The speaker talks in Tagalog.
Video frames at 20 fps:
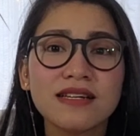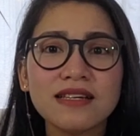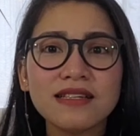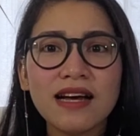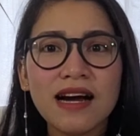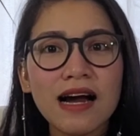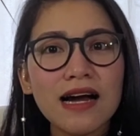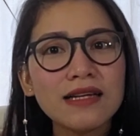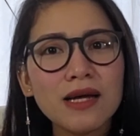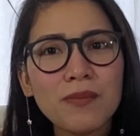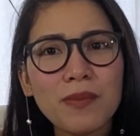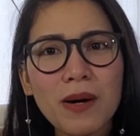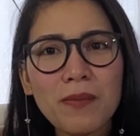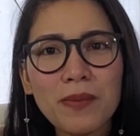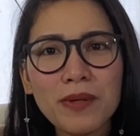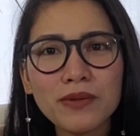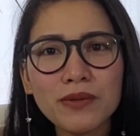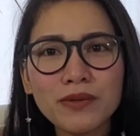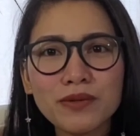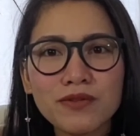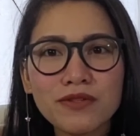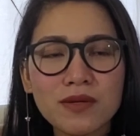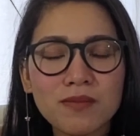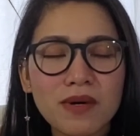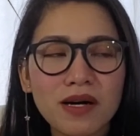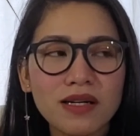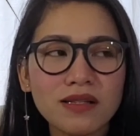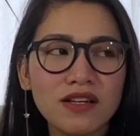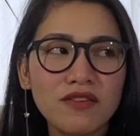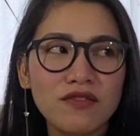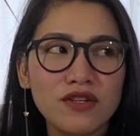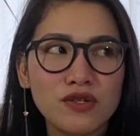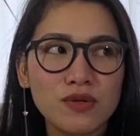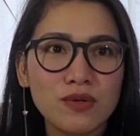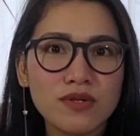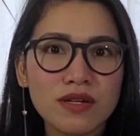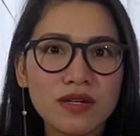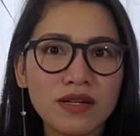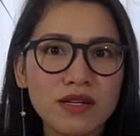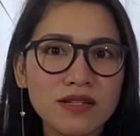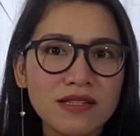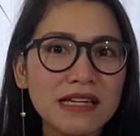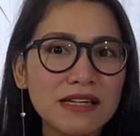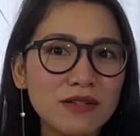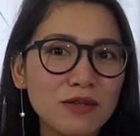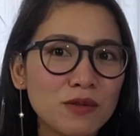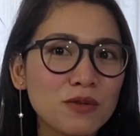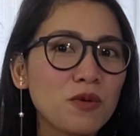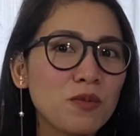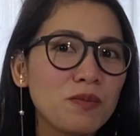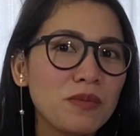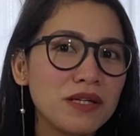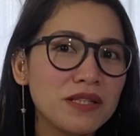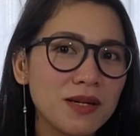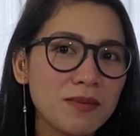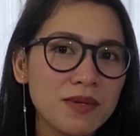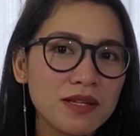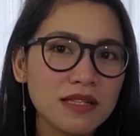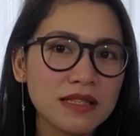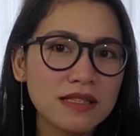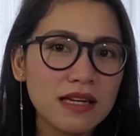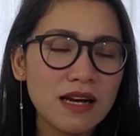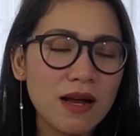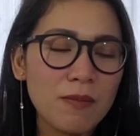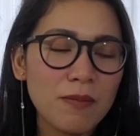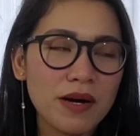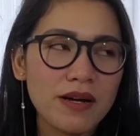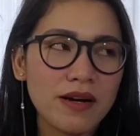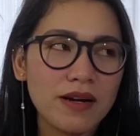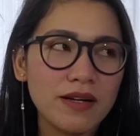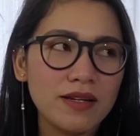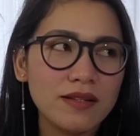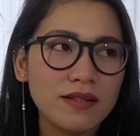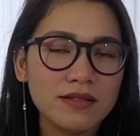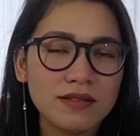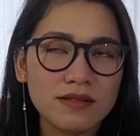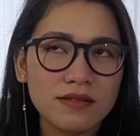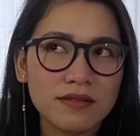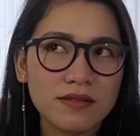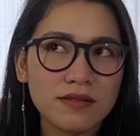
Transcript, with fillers: Sila na nga napapanood ko sa mga TV shows. Hanggang sa YouTube ba naman, sila pa rin.